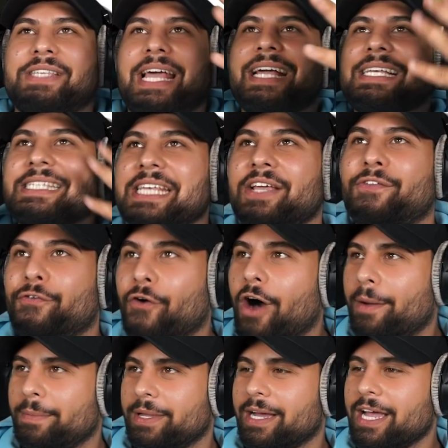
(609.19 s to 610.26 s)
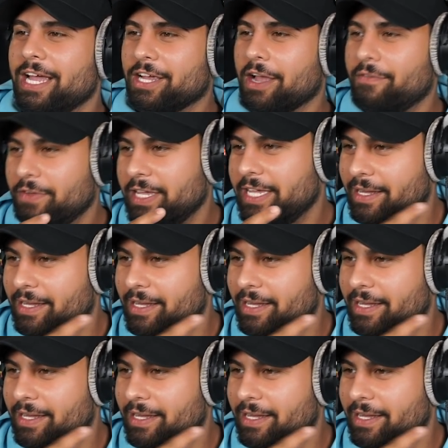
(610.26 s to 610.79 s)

sein Gesicht vor mir. Können wir hier,